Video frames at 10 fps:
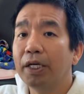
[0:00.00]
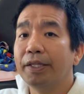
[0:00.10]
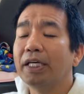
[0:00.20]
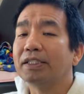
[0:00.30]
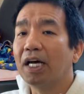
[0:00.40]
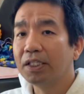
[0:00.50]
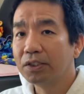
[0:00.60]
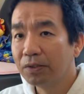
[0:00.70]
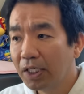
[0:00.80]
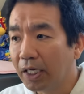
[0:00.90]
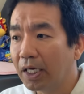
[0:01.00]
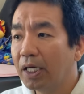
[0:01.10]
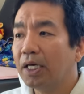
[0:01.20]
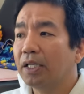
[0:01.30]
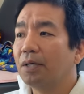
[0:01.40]
で、最初に、
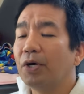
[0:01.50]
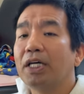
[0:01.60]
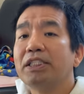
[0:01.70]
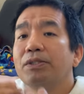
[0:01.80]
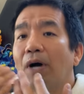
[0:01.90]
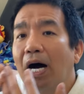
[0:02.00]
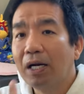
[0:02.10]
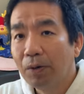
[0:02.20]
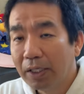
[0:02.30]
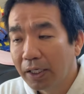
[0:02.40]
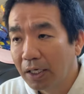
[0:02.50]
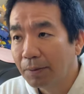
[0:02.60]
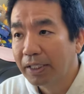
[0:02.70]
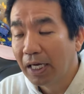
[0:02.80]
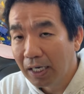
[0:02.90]
でも家賃を払わなければな